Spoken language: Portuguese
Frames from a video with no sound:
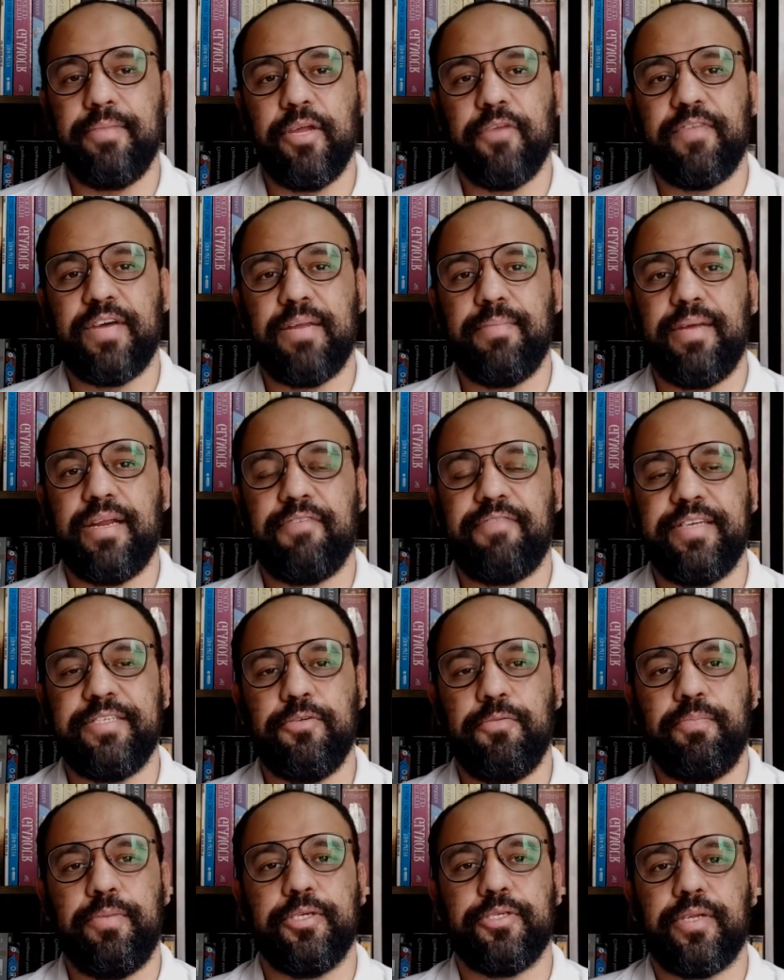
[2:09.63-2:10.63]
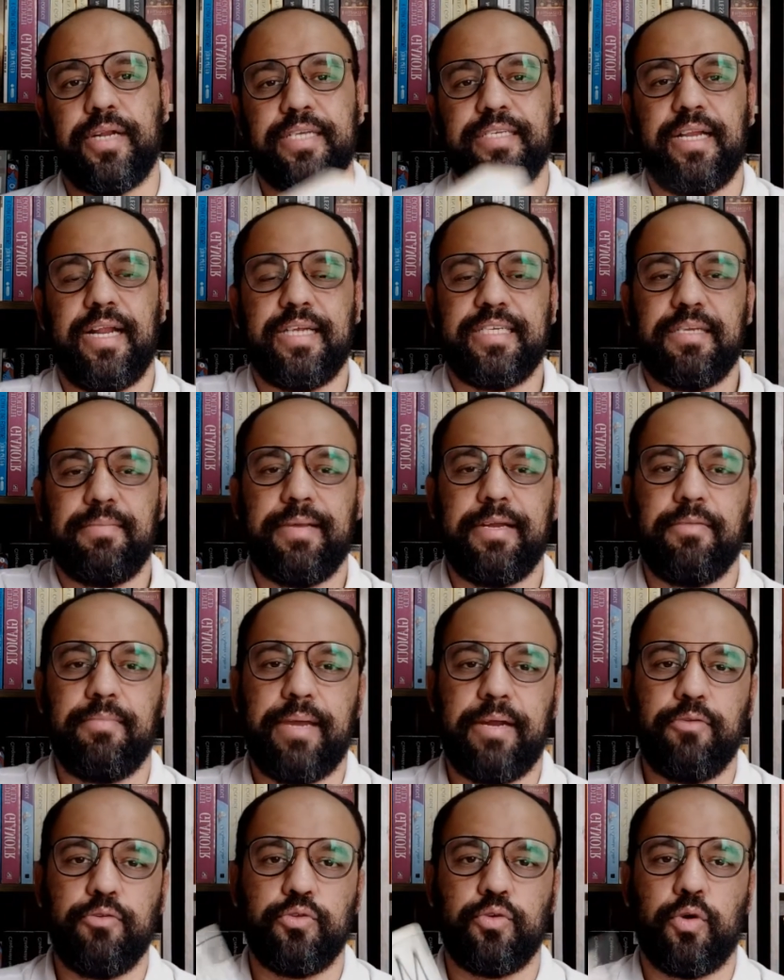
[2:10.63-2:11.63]
O Miguel Falabella fazia um personagem lá chamado
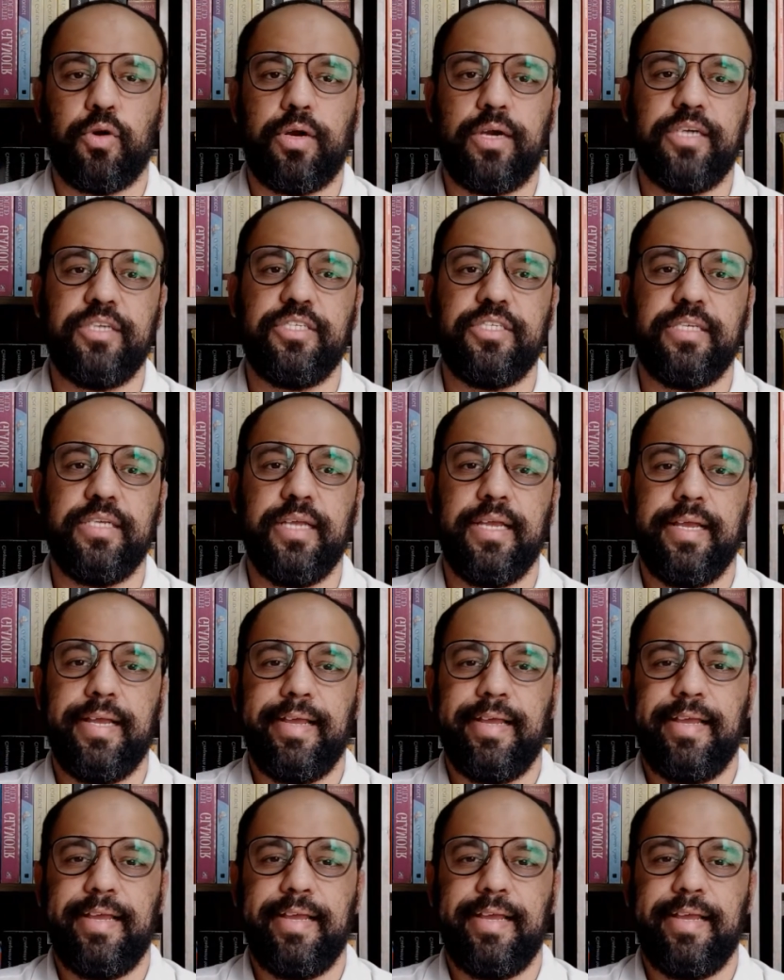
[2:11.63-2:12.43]
Mário Jorge